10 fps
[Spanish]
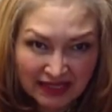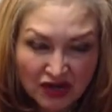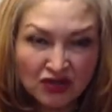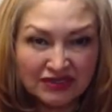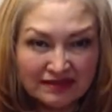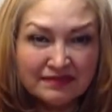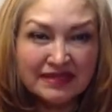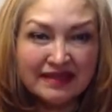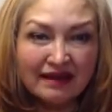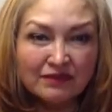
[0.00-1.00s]
los
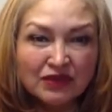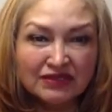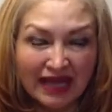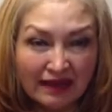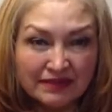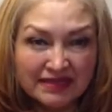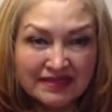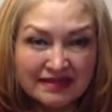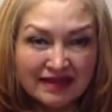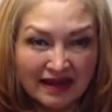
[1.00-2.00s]
invitamos a
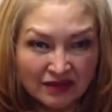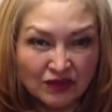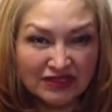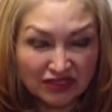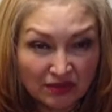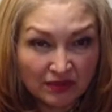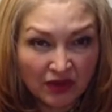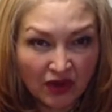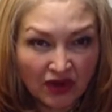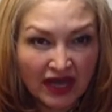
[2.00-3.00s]
visitar nuestro
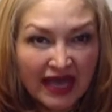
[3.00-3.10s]
blog